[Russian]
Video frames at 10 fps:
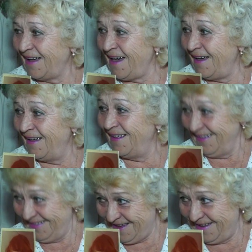своей
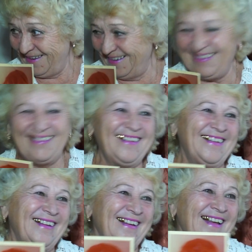энергией всех и
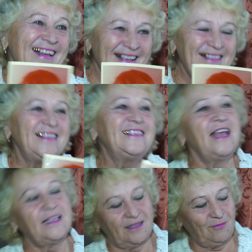каждого.
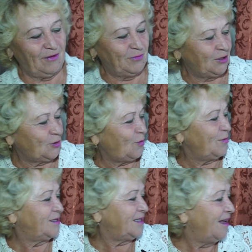Наверное, в
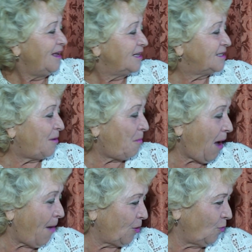Галину Бачкову,
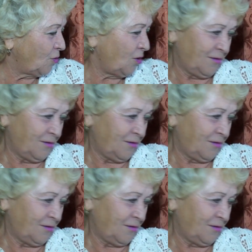активистку и